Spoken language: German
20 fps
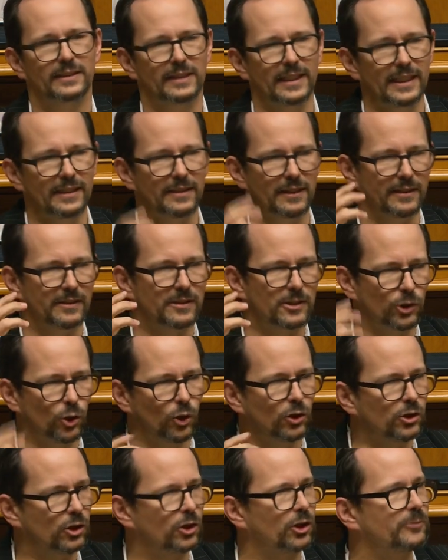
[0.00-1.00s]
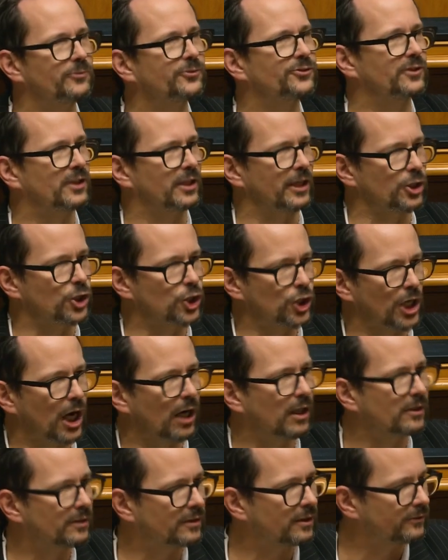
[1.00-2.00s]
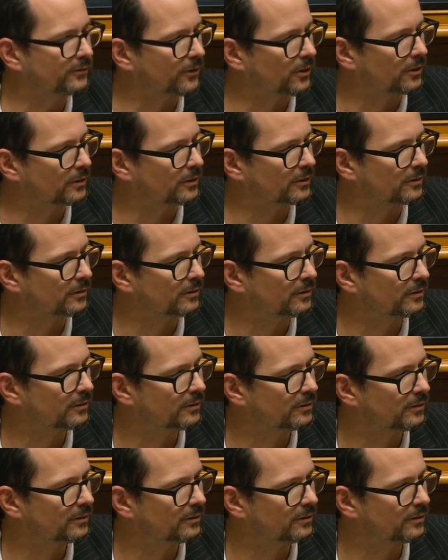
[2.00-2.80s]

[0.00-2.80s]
die die Zukunft gestalten wollen.